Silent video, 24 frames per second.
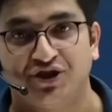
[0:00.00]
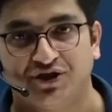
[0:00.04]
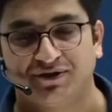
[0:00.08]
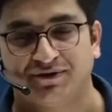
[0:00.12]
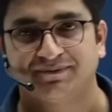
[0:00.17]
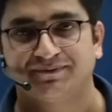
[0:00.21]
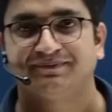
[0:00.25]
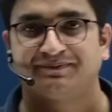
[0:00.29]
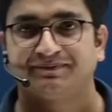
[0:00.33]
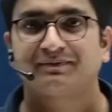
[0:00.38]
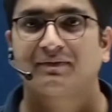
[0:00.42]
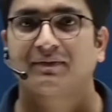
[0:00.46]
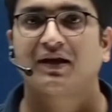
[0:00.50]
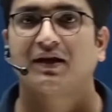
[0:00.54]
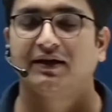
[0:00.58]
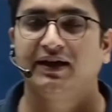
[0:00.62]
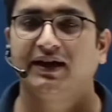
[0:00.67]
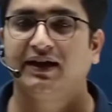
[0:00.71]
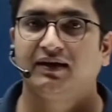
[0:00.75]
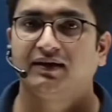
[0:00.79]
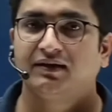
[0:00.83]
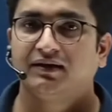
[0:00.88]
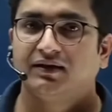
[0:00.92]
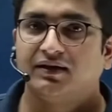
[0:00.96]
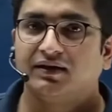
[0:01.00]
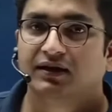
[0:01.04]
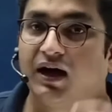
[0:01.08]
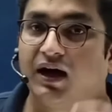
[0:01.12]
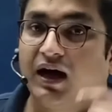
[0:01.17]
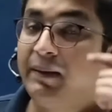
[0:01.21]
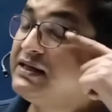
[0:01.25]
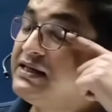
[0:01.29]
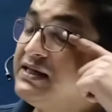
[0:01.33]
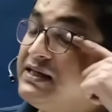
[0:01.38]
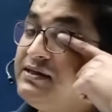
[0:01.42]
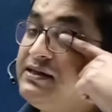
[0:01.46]
ठीक है अब किसी भी चीज़
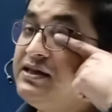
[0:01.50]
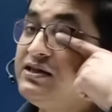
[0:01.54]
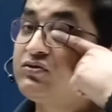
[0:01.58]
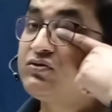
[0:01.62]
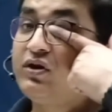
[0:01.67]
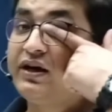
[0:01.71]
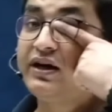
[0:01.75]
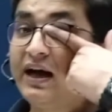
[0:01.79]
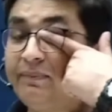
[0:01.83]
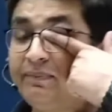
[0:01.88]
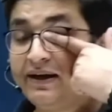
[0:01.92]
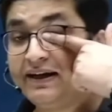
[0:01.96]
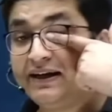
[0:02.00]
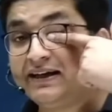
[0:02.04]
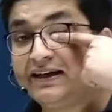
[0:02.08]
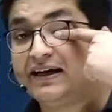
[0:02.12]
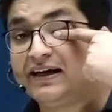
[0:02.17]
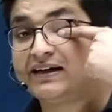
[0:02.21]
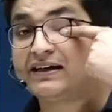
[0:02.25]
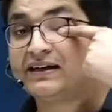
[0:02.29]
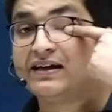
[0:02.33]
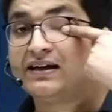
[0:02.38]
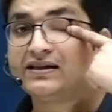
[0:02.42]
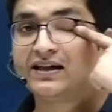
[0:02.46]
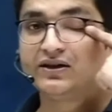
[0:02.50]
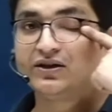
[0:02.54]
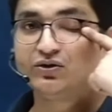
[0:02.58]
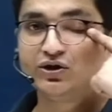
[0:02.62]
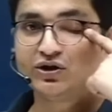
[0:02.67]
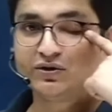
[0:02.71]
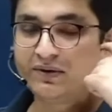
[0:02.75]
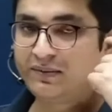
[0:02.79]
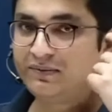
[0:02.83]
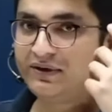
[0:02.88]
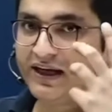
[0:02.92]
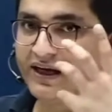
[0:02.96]
को अगर आप इंटीग्रेट करना चाहते हो जिसमें हम टी
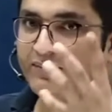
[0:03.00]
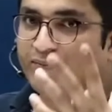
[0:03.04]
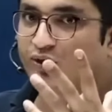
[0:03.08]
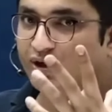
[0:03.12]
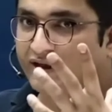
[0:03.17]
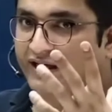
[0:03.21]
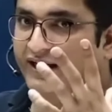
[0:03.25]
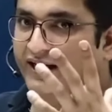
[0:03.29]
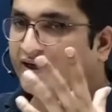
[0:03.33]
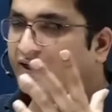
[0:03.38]
बोल के किसी